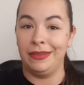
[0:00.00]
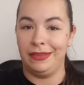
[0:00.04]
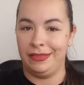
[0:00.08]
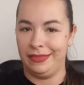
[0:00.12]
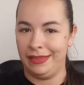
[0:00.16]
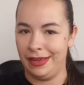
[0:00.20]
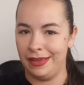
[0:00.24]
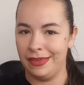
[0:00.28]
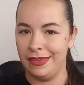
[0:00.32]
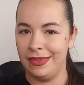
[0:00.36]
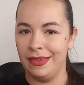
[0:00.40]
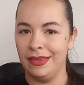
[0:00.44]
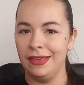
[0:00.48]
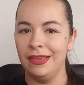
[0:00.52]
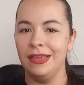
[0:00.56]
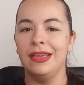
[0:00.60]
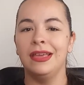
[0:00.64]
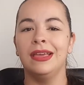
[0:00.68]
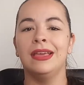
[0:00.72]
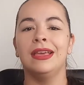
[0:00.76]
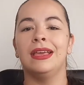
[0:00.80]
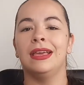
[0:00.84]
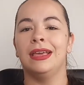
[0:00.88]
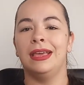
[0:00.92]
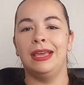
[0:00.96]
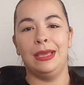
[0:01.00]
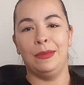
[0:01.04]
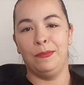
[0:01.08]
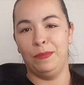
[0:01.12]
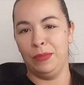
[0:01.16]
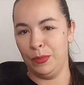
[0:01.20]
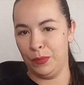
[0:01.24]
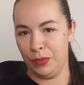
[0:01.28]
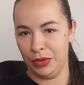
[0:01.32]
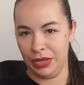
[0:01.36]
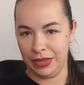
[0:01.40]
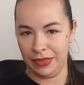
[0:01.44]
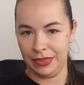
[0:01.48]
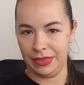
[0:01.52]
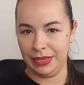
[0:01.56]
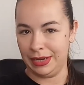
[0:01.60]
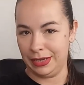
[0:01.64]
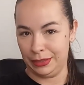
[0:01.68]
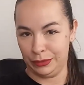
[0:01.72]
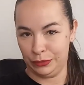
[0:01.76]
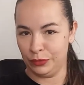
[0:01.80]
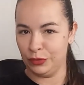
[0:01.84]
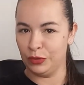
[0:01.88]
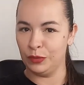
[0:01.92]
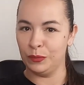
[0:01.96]
detalle en vivo y en
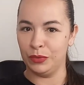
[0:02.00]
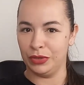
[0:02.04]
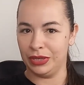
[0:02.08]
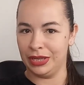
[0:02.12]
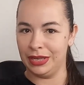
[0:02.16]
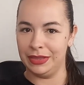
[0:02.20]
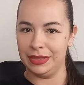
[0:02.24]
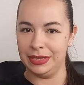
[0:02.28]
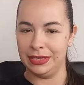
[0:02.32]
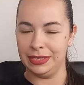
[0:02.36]
directo, como quien